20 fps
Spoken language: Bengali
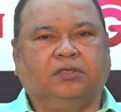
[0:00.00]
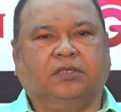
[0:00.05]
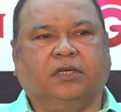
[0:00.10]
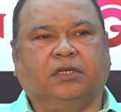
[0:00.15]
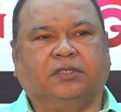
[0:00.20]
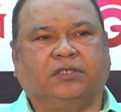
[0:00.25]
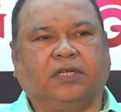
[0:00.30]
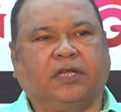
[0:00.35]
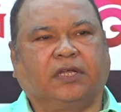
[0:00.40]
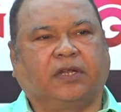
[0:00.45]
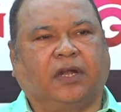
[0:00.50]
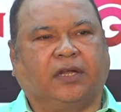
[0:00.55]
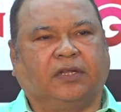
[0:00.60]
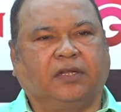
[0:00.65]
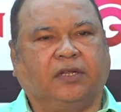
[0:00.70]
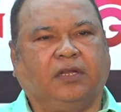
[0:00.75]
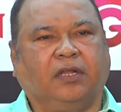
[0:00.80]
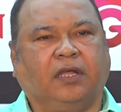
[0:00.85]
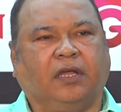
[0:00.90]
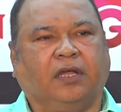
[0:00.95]
যে সেই
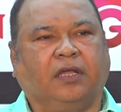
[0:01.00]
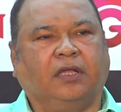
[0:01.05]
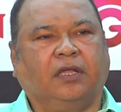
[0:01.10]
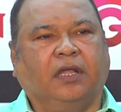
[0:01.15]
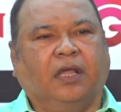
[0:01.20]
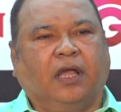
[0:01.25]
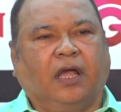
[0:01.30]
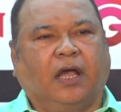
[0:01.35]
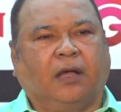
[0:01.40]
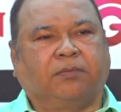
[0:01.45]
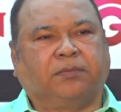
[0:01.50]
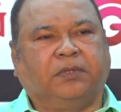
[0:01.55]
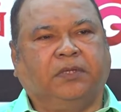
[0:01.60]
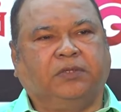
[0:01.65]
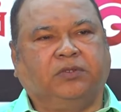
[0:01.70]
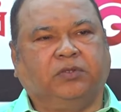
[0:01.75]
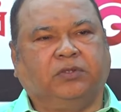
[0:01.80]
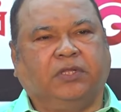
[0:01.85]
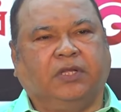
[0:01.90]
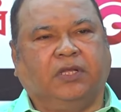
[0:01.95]
ক্রাইটেরিয়ায় আপনি
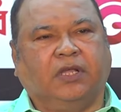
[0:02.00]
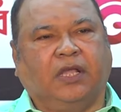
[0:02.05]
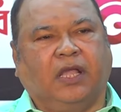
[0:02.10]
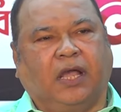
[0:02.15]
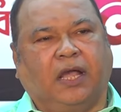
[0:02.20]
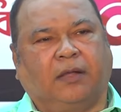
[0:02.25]
যদি